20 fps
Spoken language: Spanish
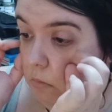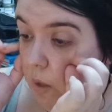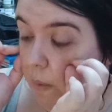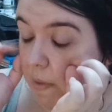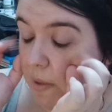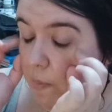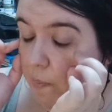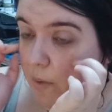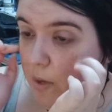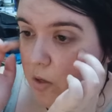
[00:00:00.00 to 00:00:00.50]
a
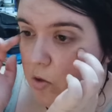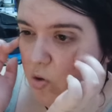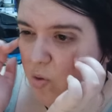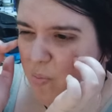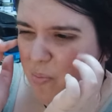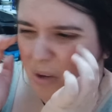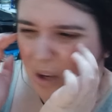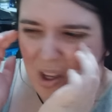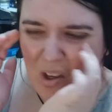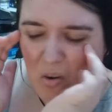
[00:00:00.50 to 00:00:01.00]
veces
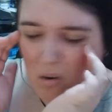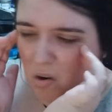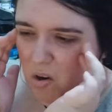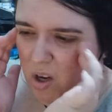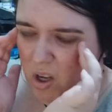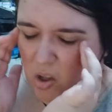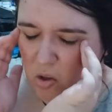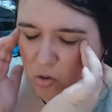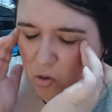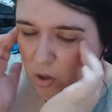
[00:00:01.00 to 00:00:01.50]
pienso, ¿por qué no he
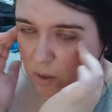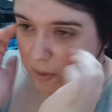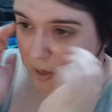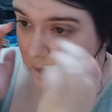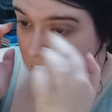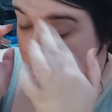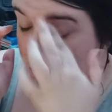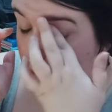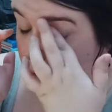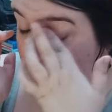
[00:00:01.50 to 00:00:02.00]
leído
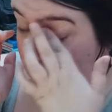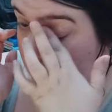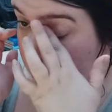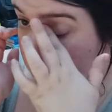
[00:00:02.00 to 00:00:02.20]
todavía yo este